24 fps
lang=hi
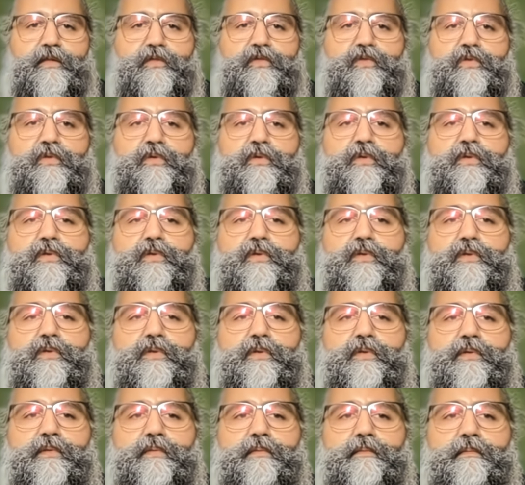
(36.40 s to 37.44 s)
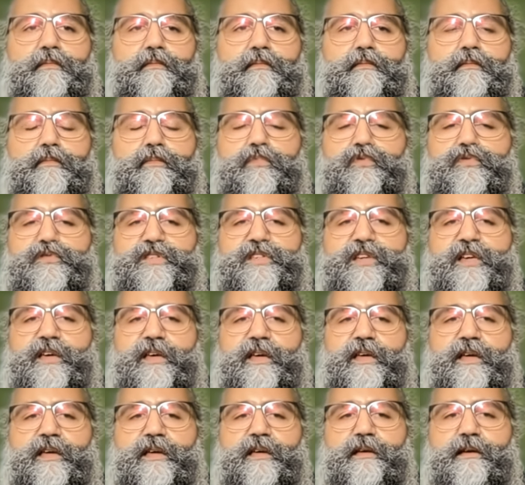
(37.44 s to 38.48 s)
तो मुझे
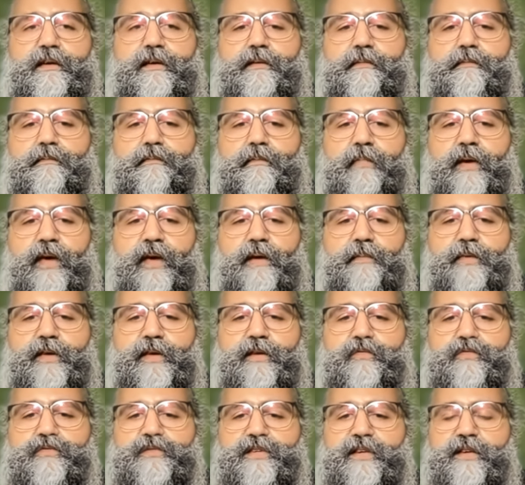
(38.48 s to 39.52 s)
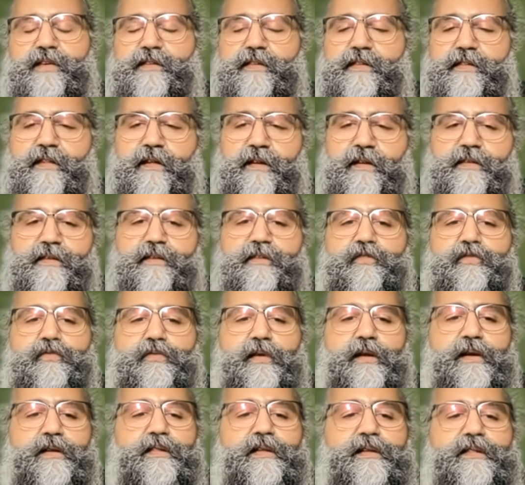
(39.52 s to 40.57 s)
मैं भी कुछ इसी तरह से
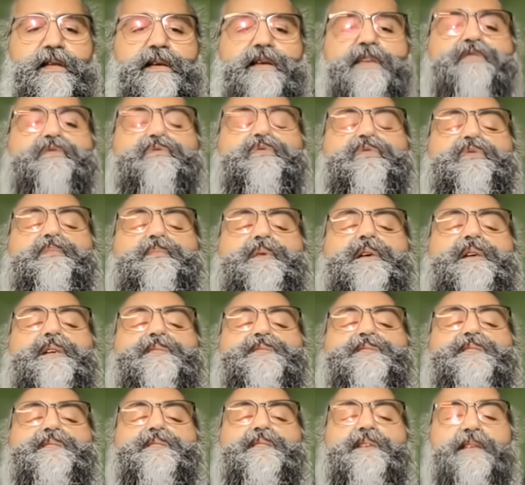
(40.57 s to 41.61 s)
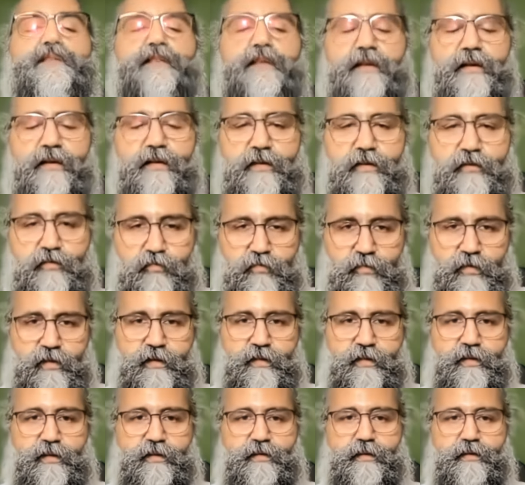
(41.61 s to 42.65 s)
यूज़ करता था कि उसको प्रडिक्शंस की तरह ही यूज़
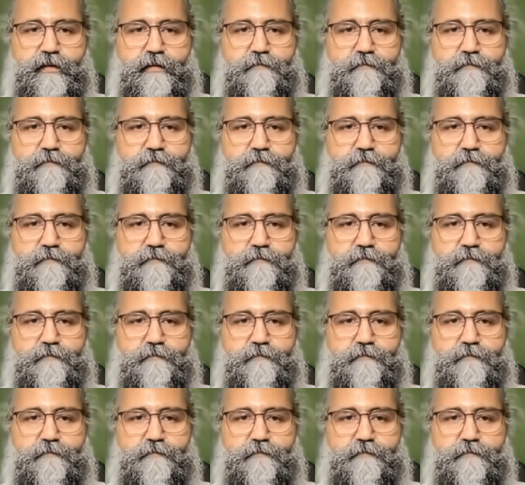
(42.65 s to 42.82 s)
करता था